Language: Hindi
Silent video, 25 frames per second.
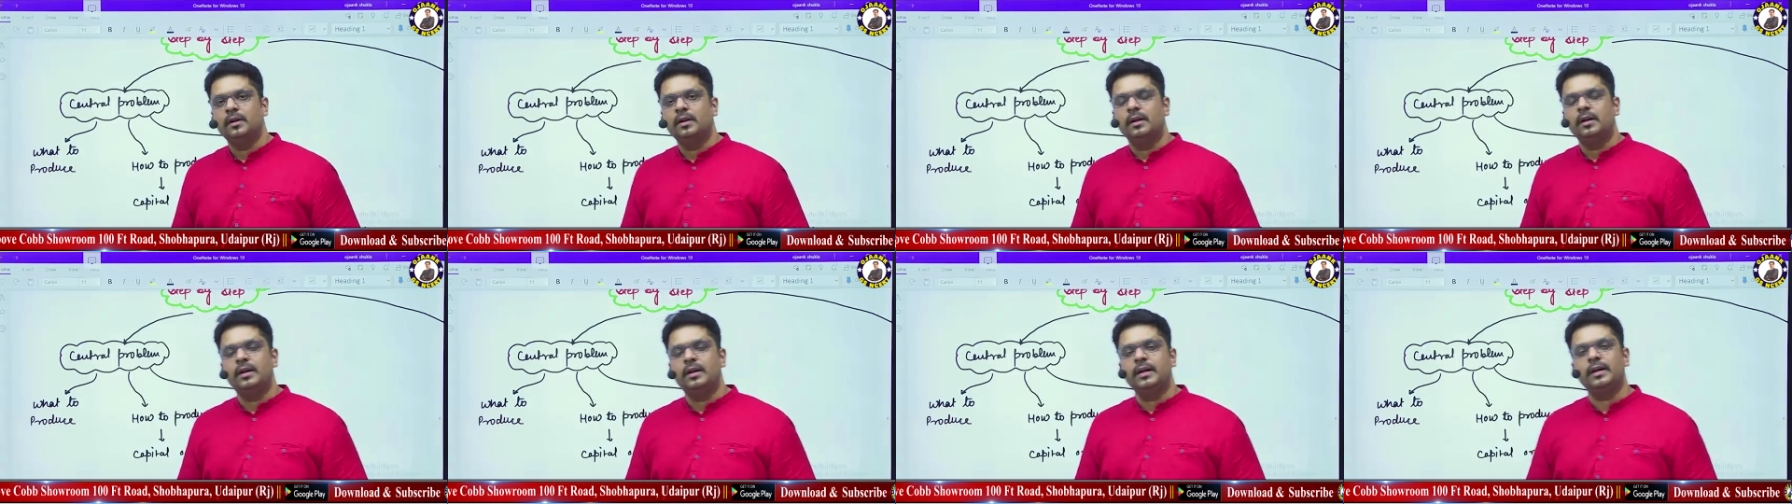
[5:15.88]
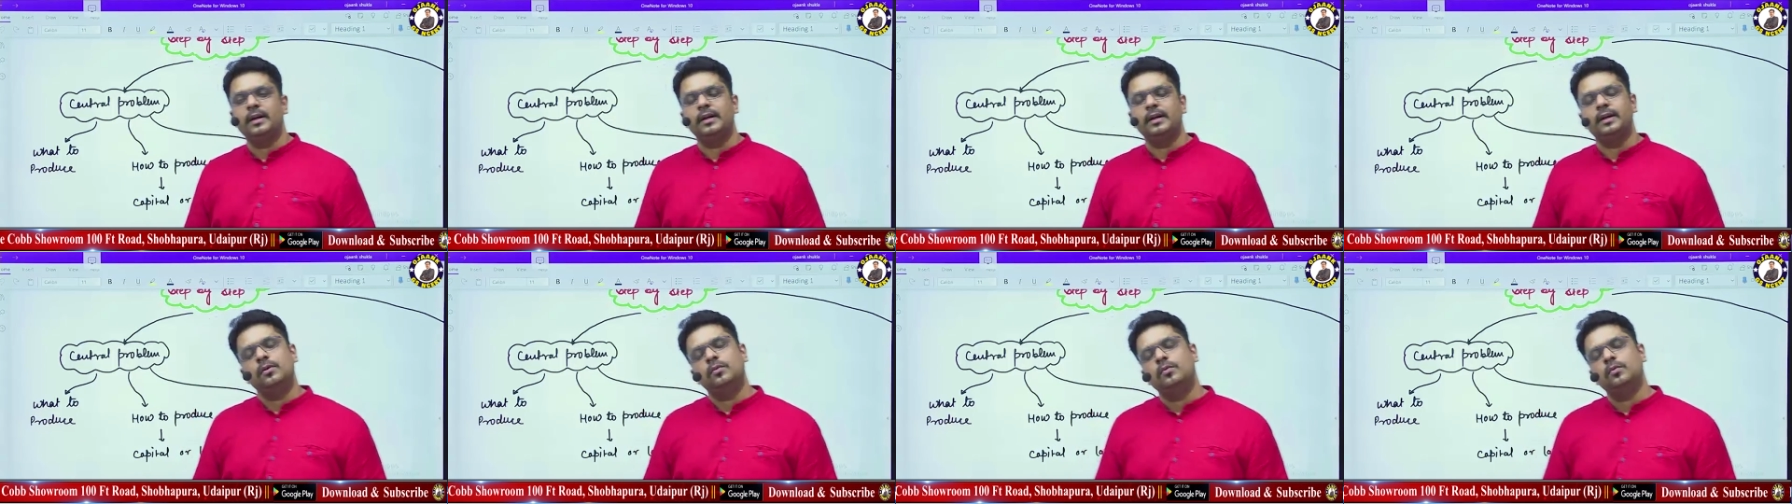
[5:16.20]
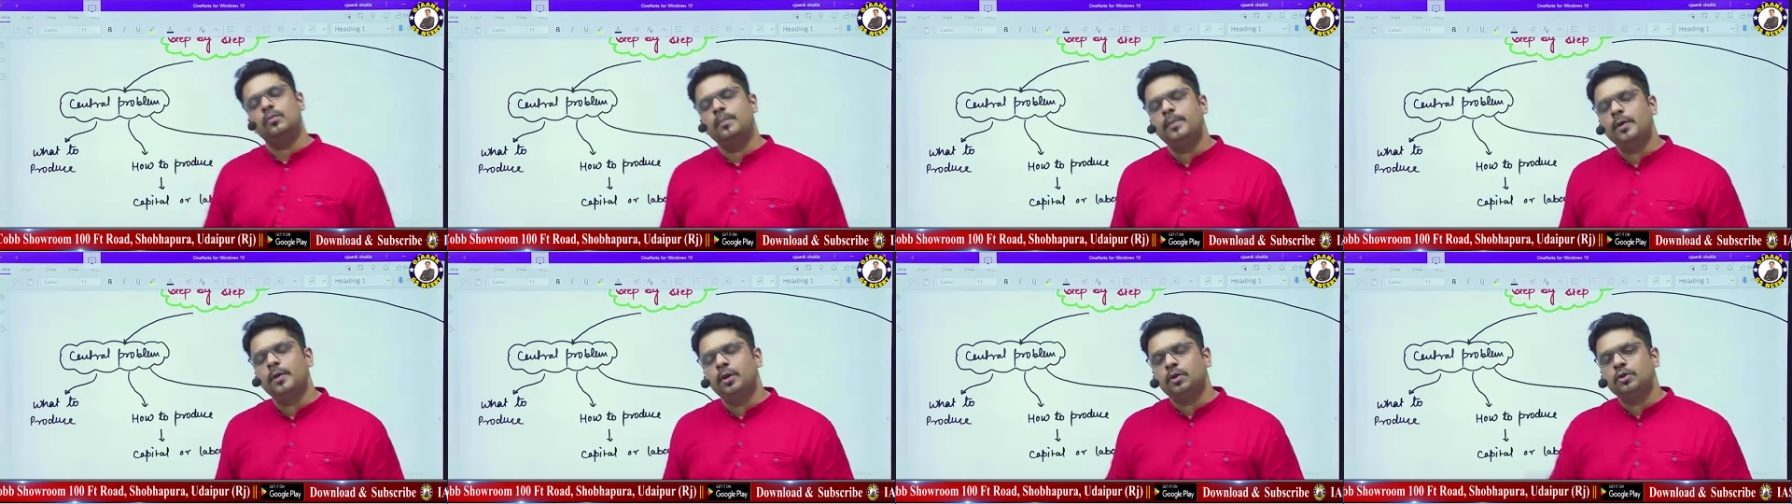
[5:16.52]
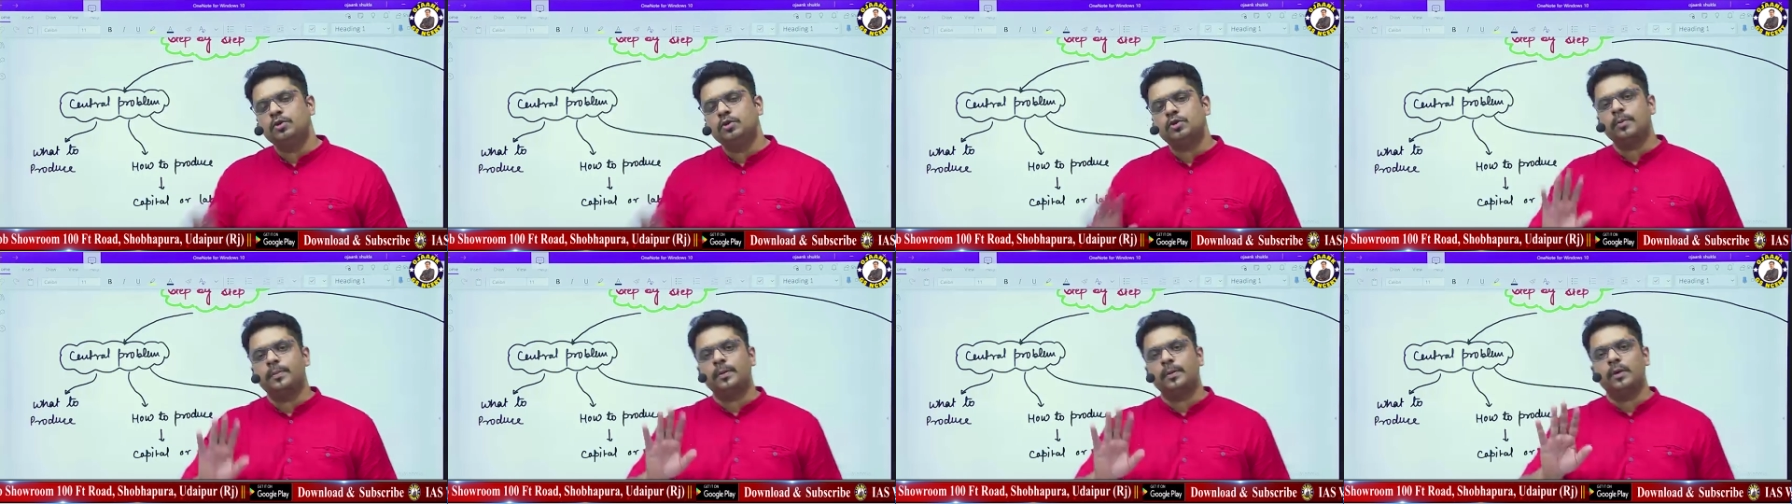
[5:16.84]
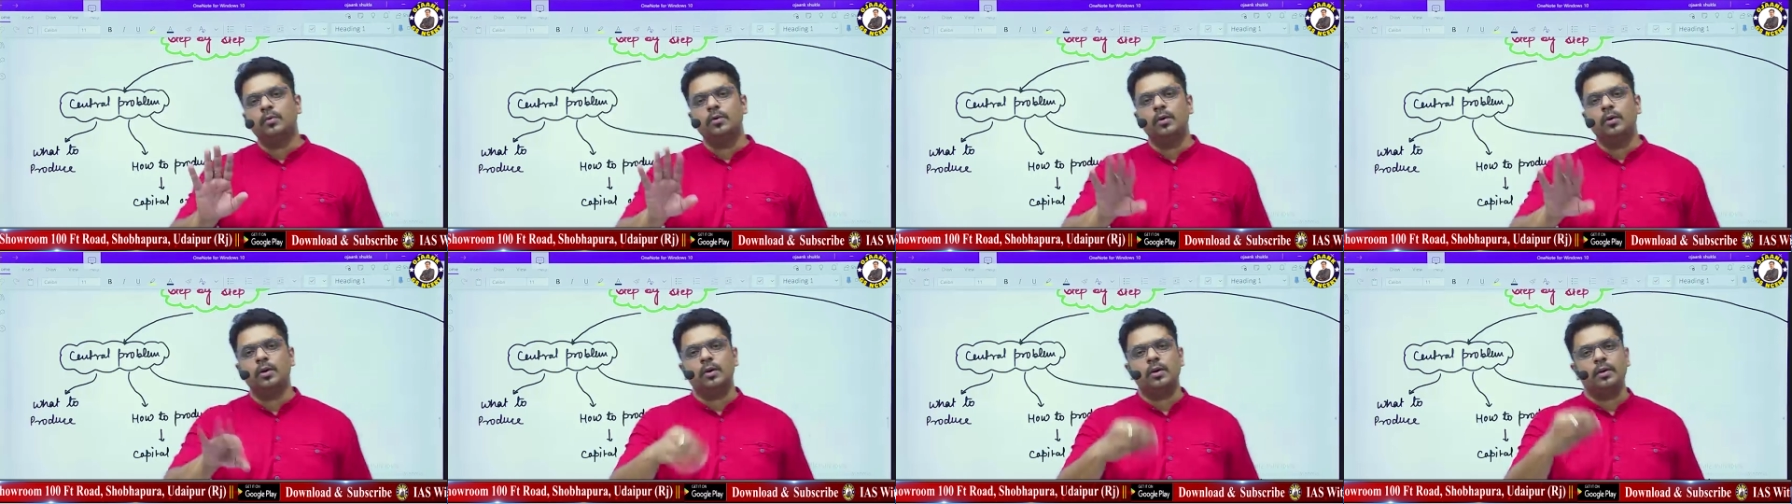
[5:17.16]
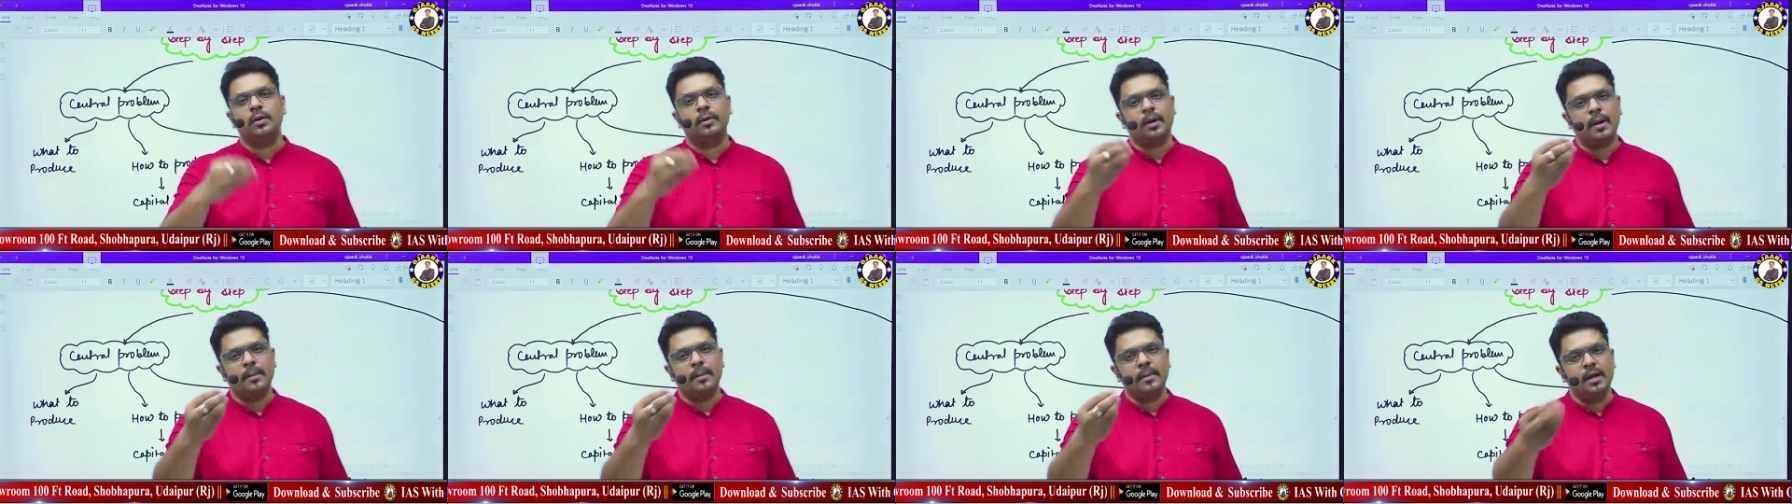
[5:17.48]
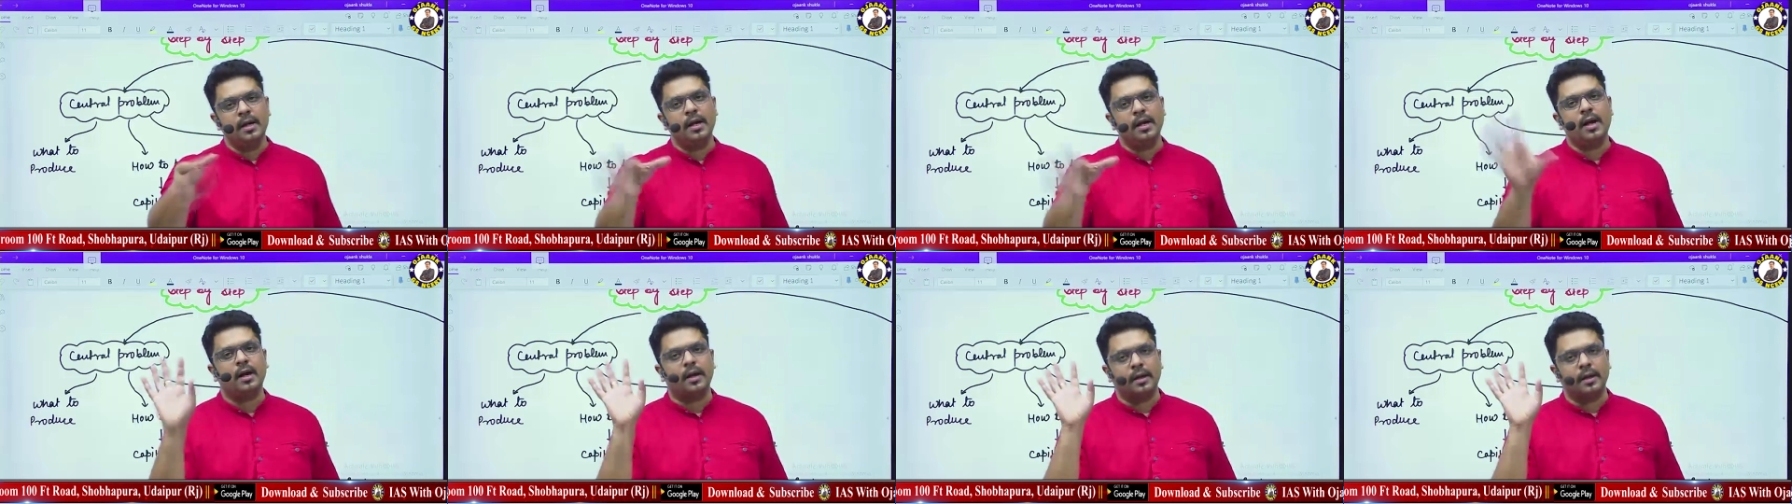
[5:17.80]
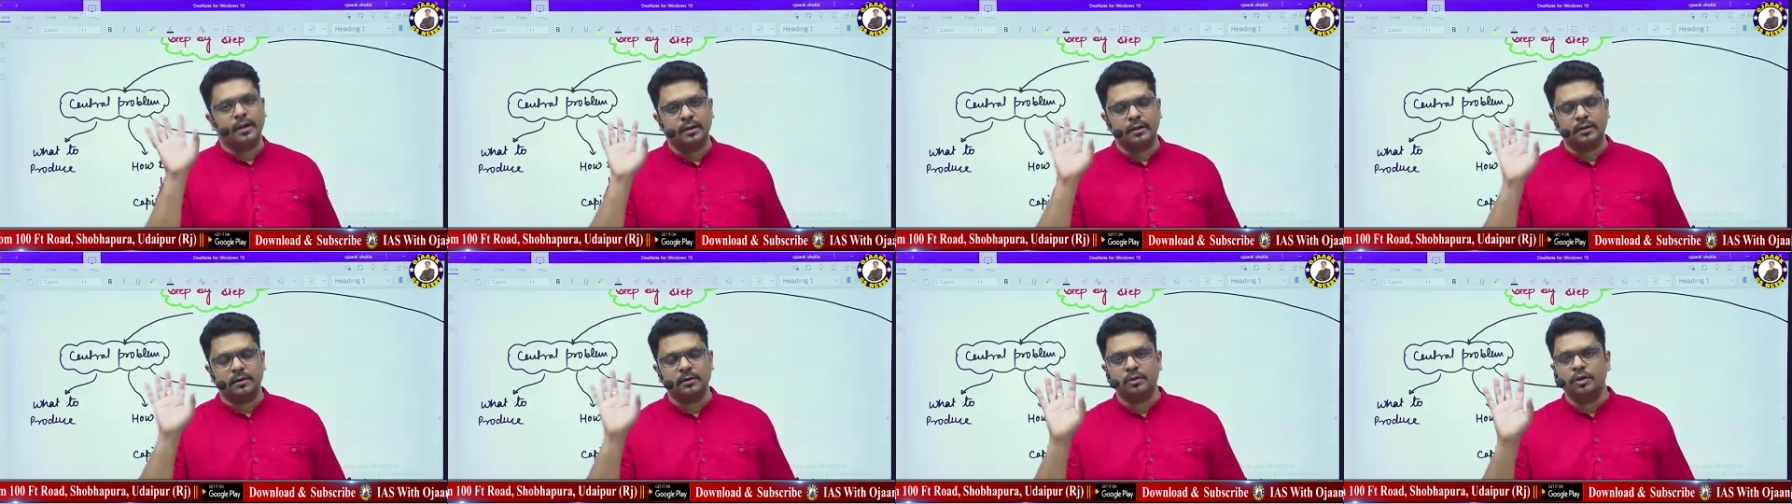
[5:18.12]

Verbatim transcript: ठीक है वो बिल्कुल चुप रहे वो कमेंट ना करें